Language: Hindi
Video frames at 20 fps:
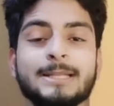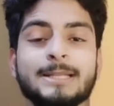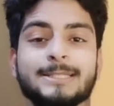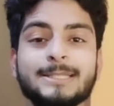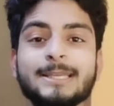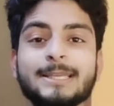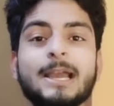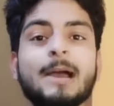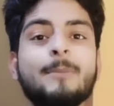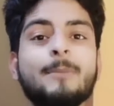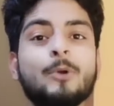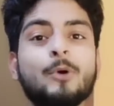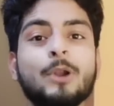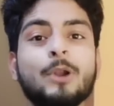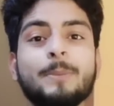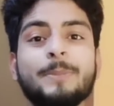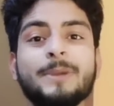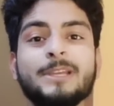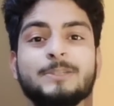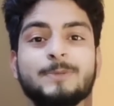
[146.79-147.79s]
जैसे कि आप लोगों
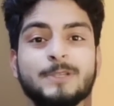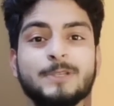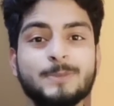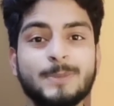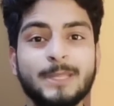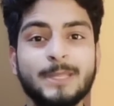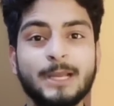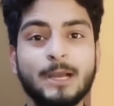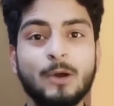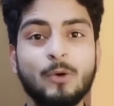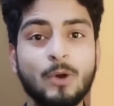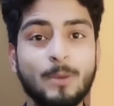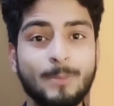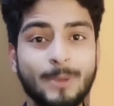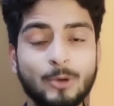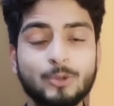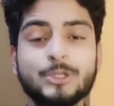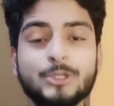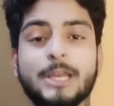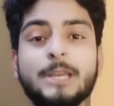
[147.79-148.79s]
ने बीच बीच में देखा होगा
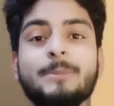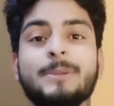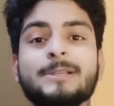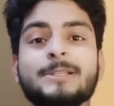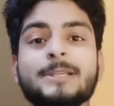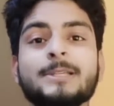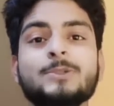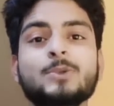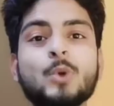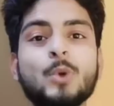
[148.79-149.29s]
मैं कुछ एनिमेशन